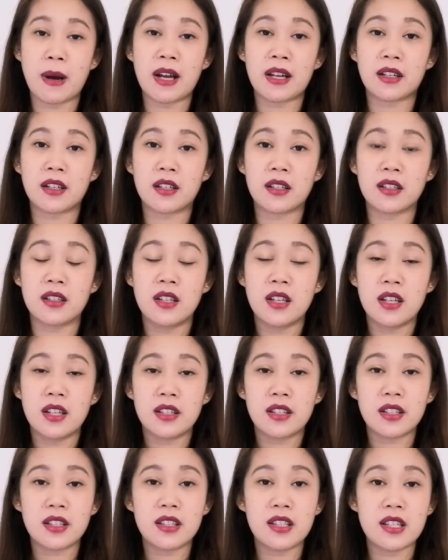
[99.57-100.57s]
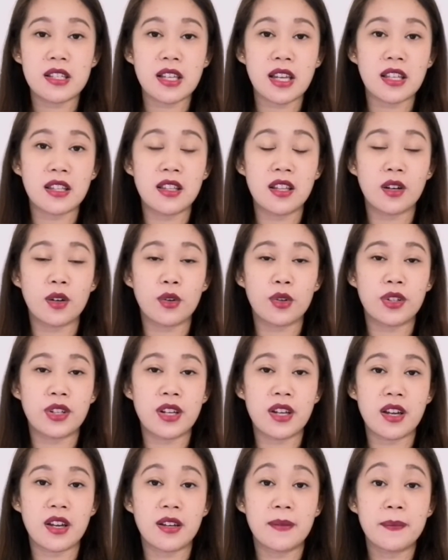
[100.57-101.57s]
Parang nag-decide ako
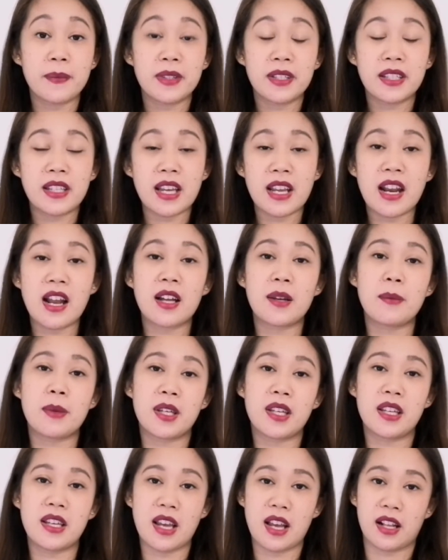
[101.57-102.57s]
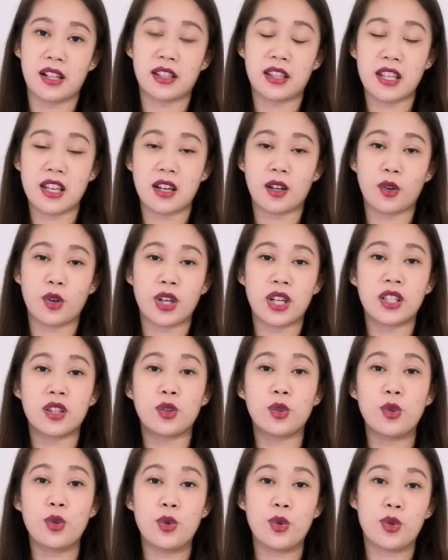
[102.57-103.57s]
na kailangan maging healthy ako
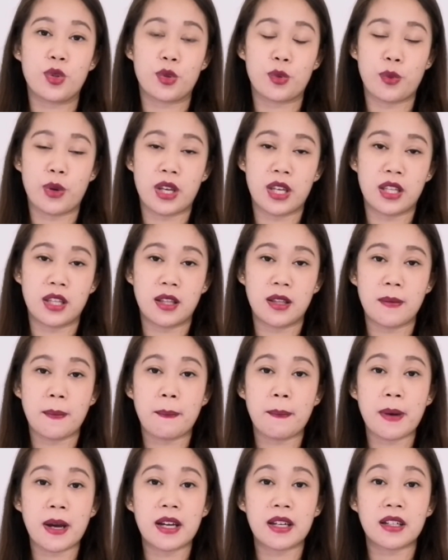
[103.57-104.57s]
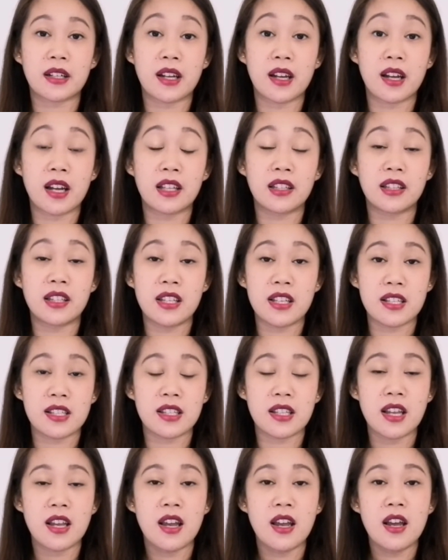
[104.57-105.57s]
and to lose weight para at
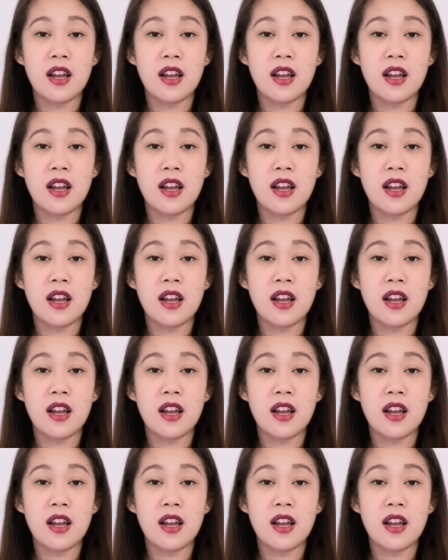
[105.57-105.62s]
least